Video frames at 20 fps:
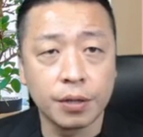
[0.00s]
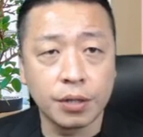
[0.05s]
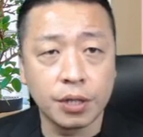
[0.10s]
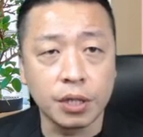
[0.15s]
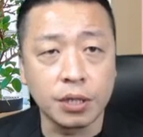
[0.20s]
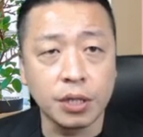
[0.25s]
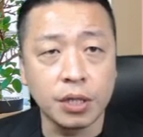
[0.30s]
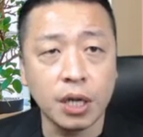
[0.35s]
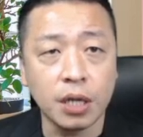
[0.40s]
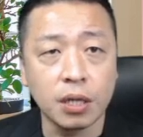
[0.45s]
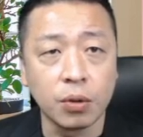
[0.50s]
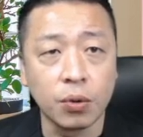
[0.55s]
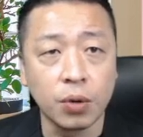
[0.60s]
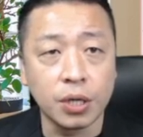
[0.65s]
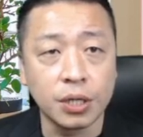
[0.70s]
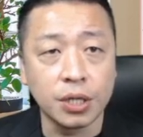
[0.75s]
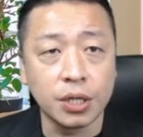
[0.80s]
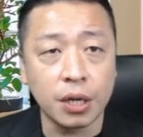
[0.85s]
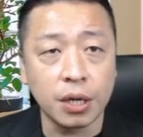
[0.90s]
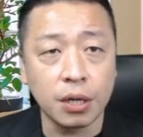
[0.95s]
颈线的
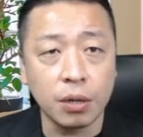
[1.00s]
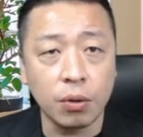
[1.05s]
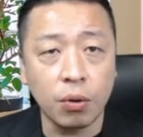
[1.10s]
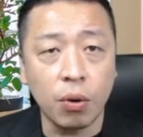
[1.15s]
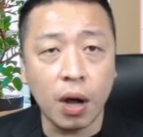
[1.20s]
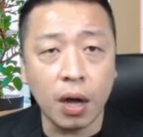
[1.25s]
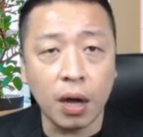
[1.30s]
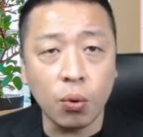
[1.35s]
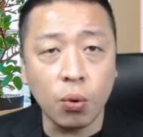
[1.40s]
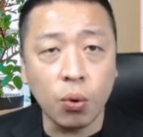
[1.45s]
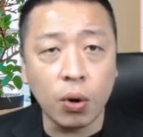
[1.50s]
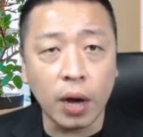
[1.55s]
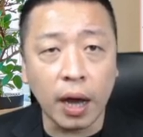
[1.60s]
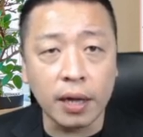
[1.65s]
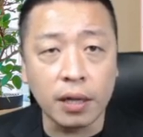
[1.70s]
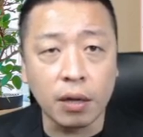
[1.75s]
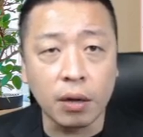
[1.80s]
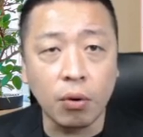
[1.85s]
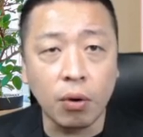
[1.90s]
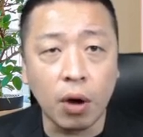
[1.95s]
位阶画过
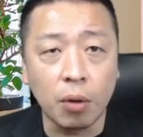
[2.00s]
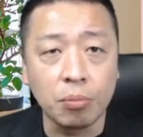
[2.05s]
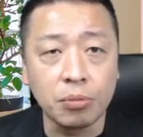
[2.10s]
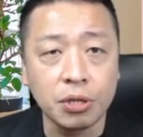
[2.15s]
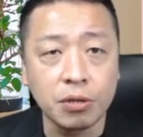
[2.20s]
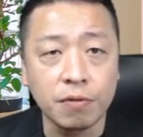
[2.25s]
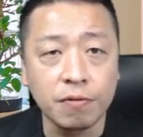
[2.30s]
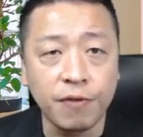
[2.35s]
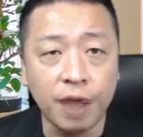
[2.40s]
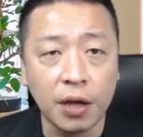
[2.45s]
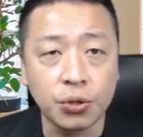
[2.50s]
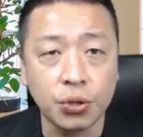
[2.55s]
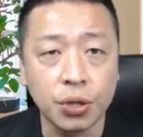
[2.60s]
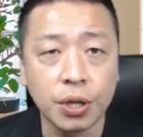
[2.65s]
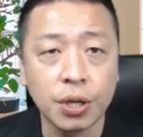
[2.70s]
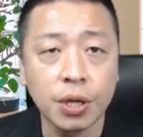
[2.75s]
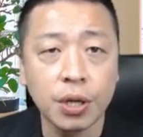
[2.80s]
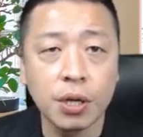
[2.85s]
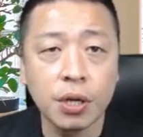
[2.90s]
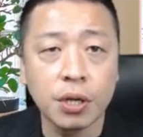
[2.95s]
来的话，我们是发
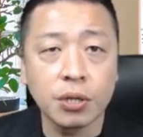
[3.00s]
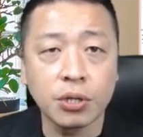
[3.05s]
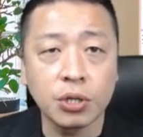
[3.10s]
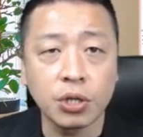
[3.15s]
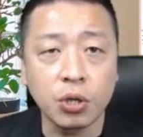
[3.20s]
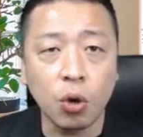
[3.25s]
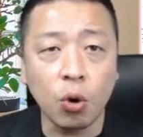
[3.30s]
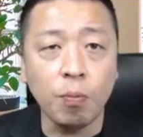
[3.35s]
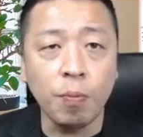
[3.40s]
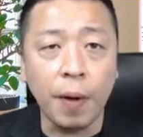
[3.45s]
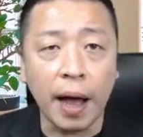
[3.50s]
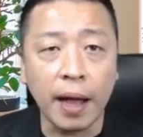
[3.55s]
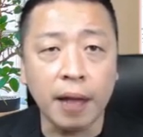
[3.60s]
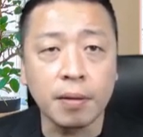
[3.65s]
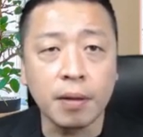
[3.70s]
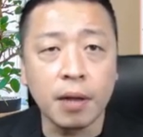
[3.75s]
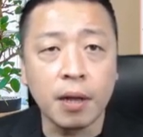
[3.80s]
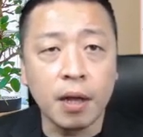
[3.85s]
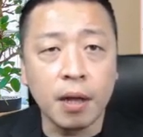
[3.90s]
觉收盘